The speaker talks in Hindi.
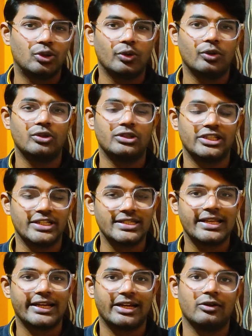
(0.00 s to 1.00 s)
दो चीज
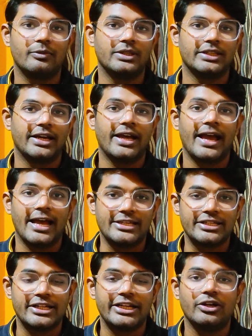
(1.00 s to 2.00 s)
देखने को मिलता है
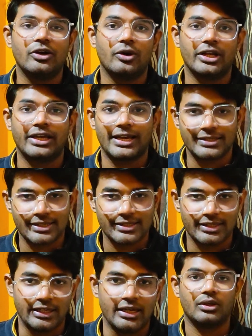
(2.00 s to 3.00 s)
एस और एक एस
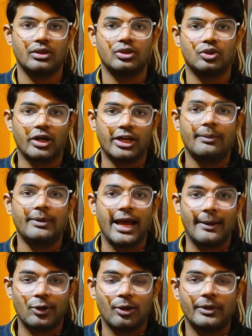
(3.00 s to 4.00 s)
तो अगर आप
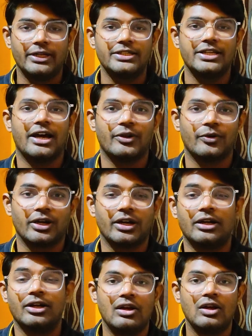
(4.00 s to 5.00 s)
लैपटॉप लेने जा रहे हो ना
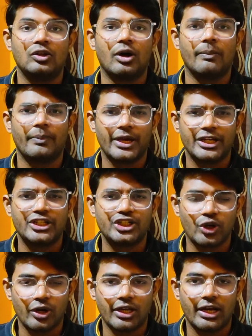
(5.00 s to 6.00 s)
तो आप मेक
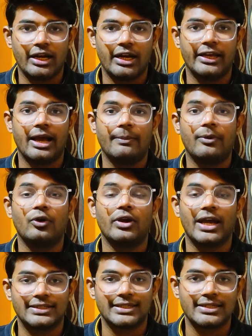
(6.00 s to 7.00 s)
श्योर कर लेना कि आप लोग
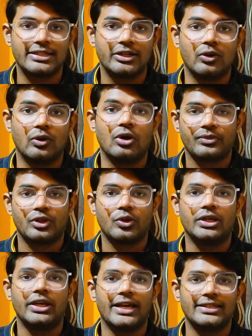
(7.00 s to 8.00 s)
एस लो
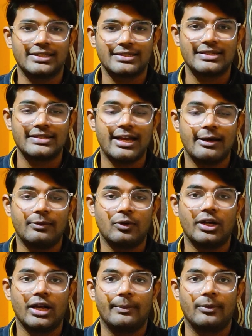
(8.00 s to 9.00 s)
क्योंकि एस से आप लोगों
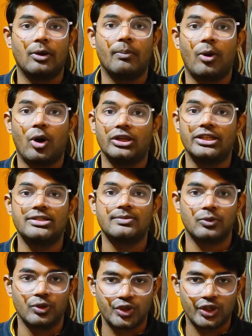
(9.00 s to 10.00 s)
का लैपटॉप बहुत ही
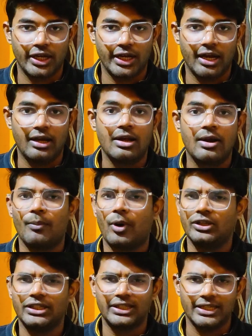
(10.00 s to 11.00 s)
स्मूथ चलेगा
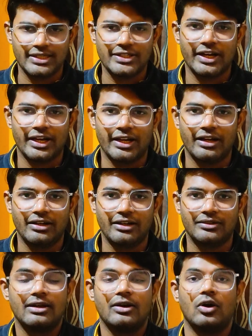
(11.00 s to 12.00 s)
बहुत ही तेज चलेगा
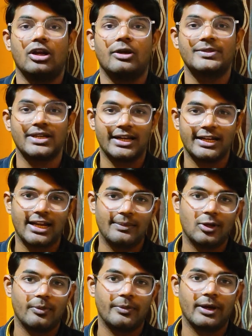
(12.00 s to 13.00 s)
और अब सारे
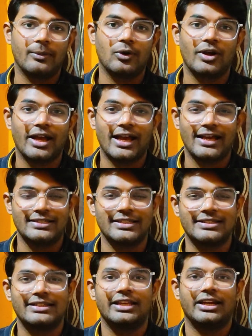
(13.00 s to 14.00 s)
लैपटॉप में आप लोगों को एस
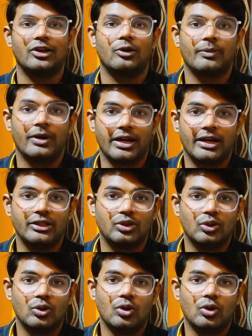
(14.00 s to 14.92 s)
देखने को मिल रहा है तो